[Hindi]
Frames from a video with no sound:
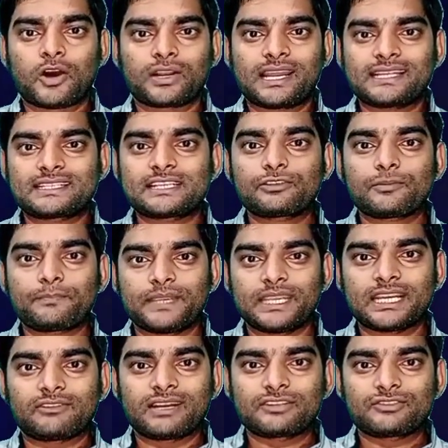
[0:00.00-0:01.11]
और ऐसे जो
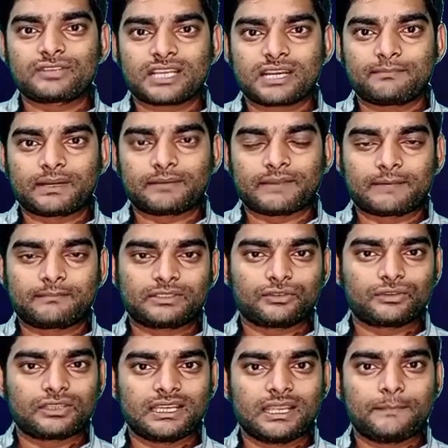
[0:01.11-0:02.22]
फेक वाले जो जन्म प्रमाण
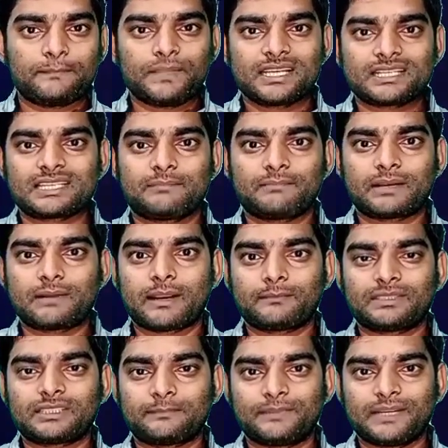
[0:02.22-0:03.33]
पत्र होते हैं फेक जन्म प्रमाण
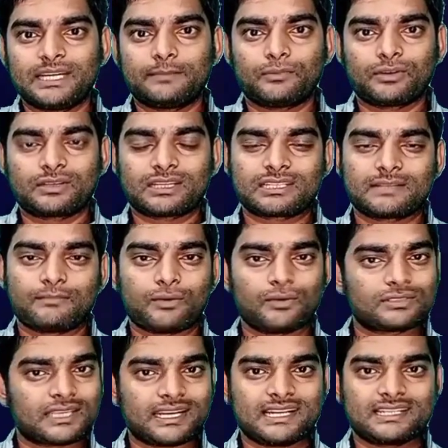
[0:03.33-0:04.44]
पत्र प्रिंट पोर्टल से
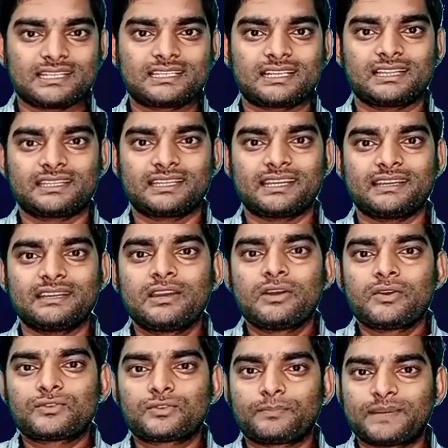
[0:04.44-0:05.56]
बहुत सारे ऐसे चलते हैं
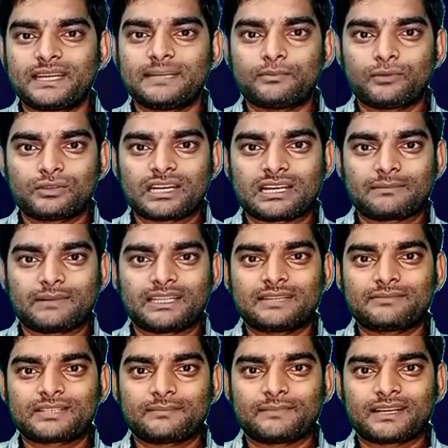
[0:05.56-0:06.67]
जो प्रिंट पोर्टल के
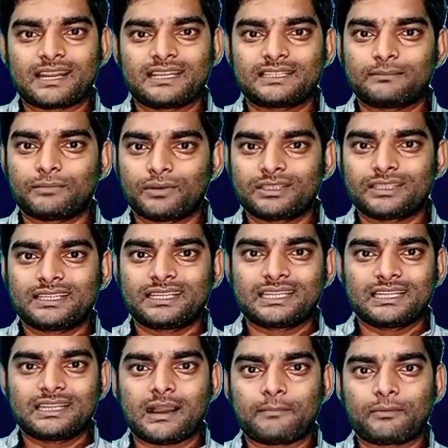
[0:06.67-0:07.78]
माध्यम से बना लेते हैं बोलते थे
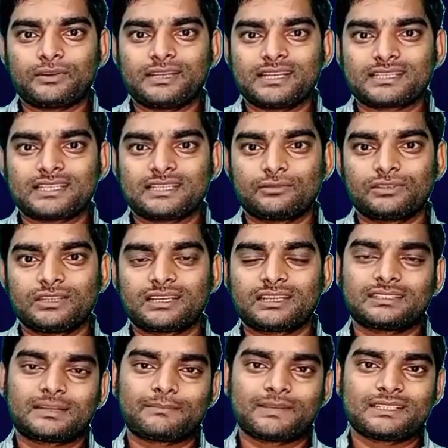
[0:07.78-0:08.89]
कि आपको एक से दो दिन
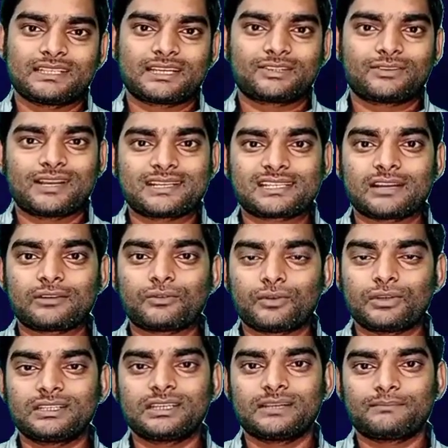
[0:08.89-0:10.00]
के अंदर बन जाए तो ऐसा
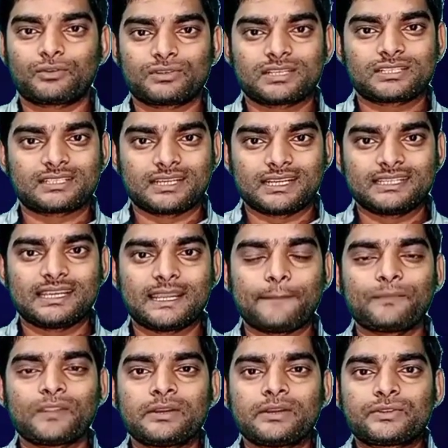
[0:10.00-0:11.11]
कोई प्रोसेस नहीं
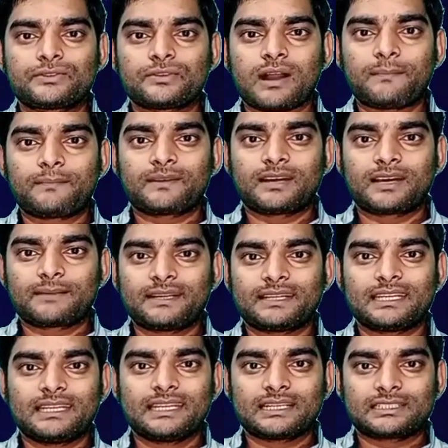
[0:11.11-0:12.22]
है जो आप घर
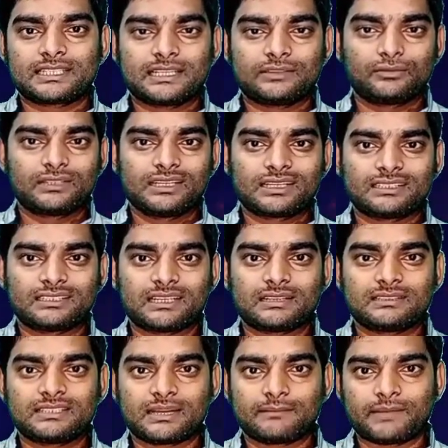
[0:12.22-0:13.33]
बैठे एक से दो दिन के
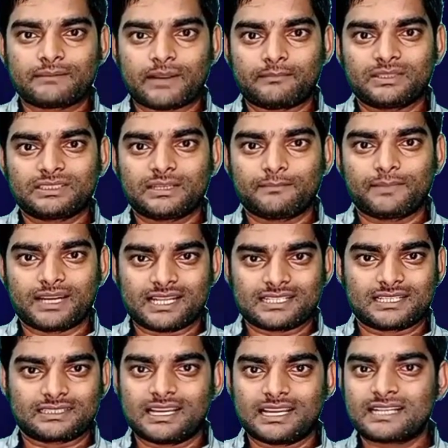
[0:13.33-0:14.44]
अंदर जन्म प्रमाण पत्र बना
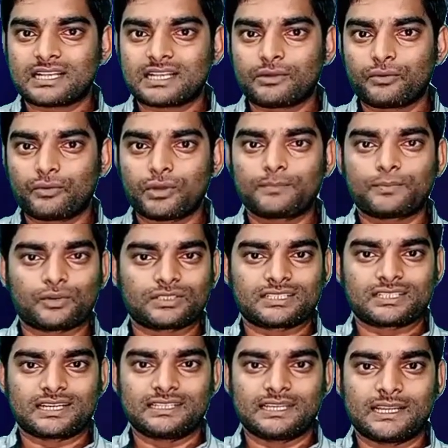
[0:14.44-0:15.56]
सकते हैं ऐसा कोई
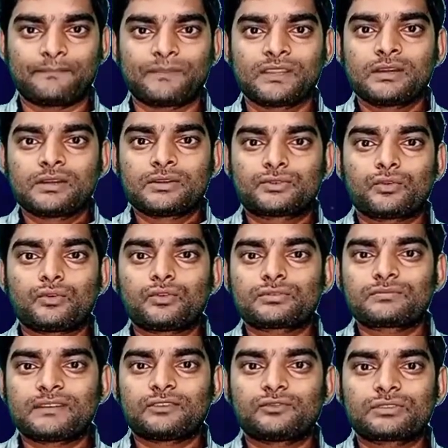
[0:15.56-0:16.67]
प्रोसेस नहीं है जो
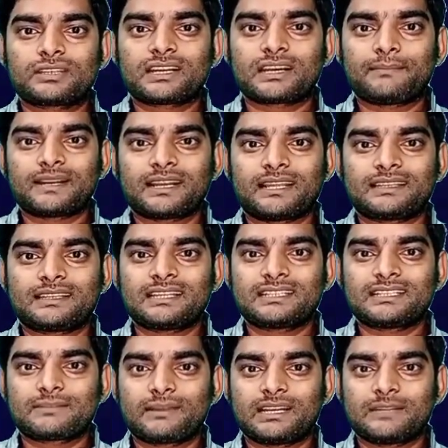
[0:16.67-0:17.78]
उसमें उस तरह का बनाता है
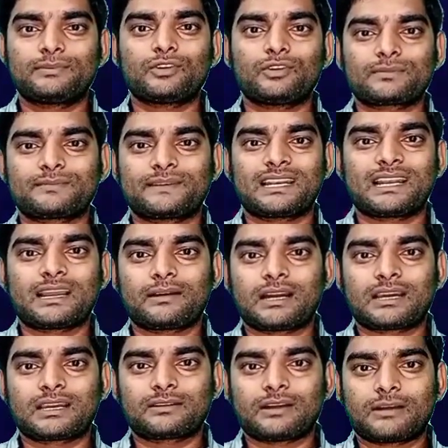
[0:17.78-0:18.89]
जैसे मान लीजिए हॉस्पिटल
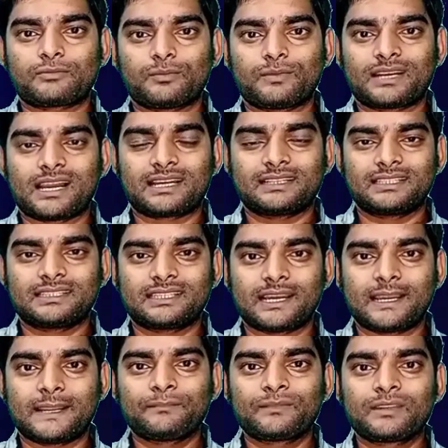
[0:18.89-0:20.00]
अगर आपको बना कर देता
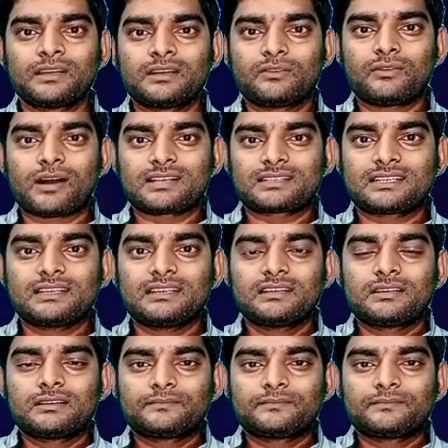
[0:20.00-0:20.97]
है वहां से